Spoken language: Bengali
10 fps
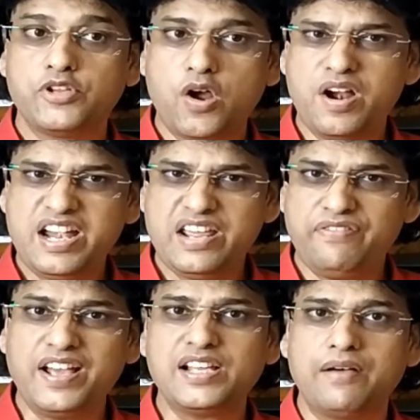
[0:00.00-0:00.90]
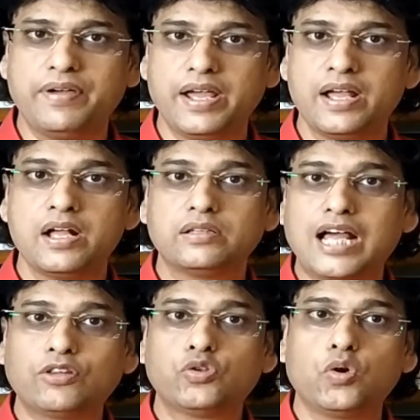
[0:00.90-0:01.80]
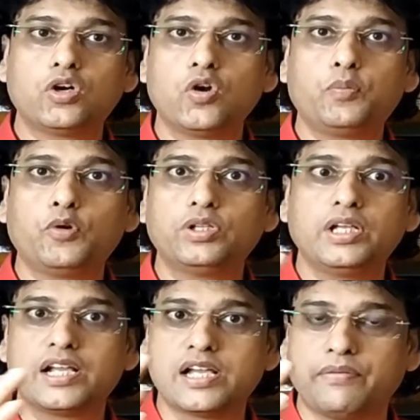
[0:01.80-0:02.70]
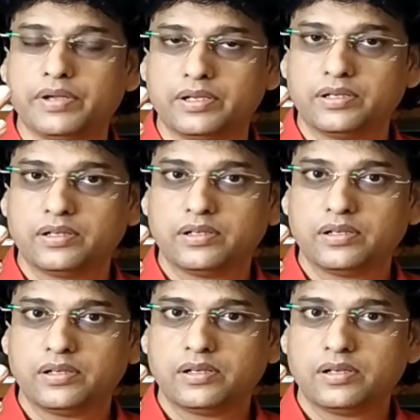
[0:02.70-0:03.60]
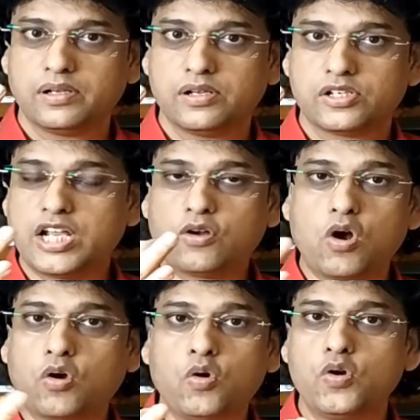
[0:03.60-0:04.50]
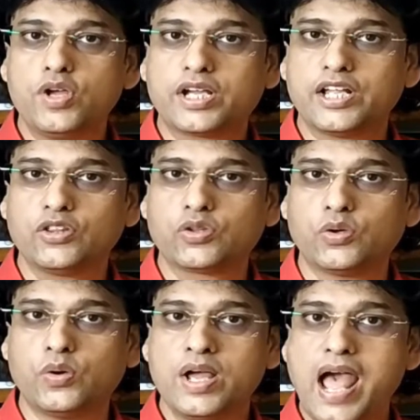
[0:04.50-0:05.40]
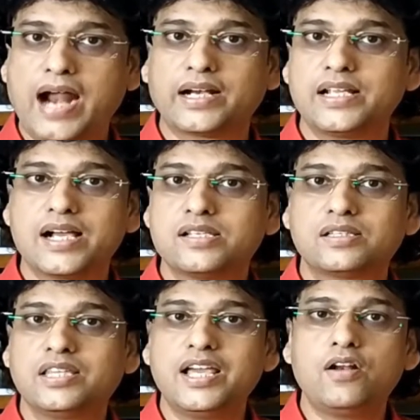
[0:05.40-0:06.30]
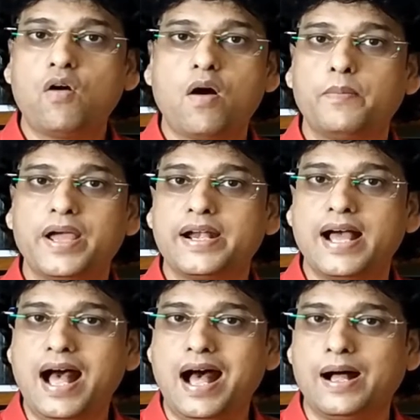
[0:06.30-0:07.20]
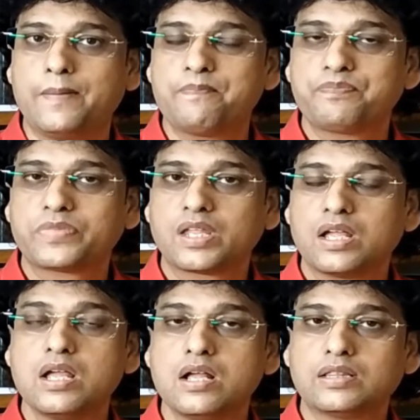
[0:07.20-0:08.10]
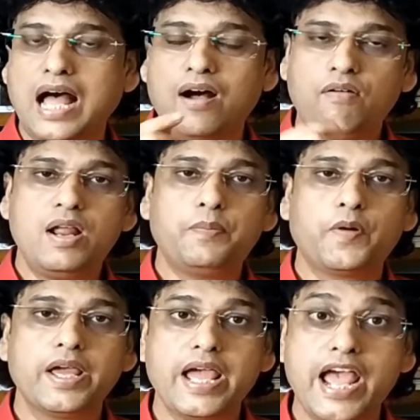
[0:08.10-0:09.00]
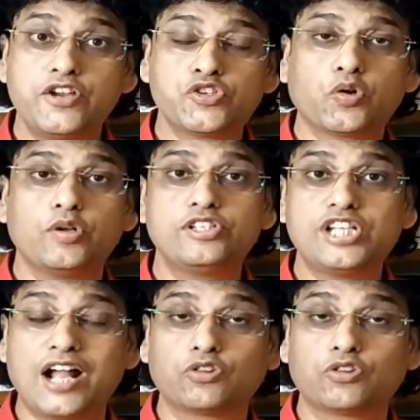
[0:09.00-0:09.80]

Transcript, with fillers: এবং যখন নিভে যাবে তার ধুয়োটা উপর দিকে যাবে সে কখনোই কিন্তু একটা জায়গায় স্থির হবে না তাহলে পরে এই সকল